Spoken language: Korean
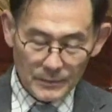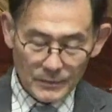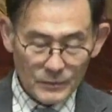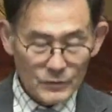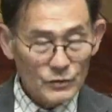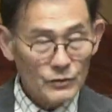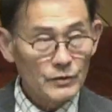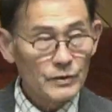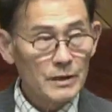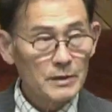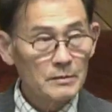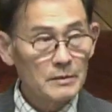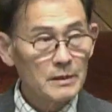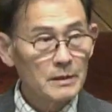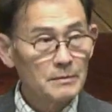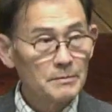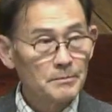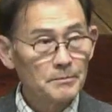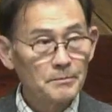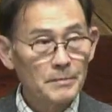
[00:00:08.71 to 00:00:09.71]

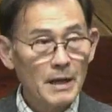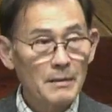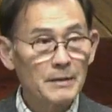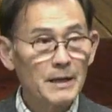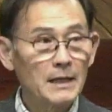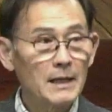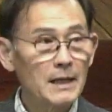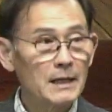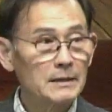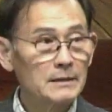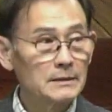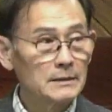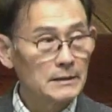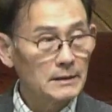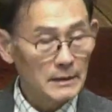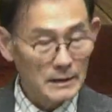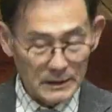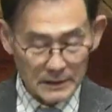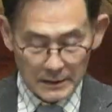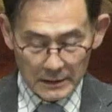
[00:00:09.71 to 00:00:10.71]
주님을 배반한
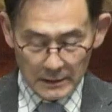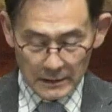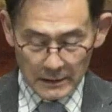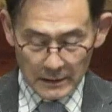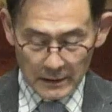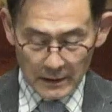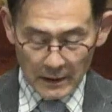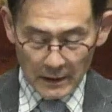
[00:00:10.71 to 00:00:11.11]
그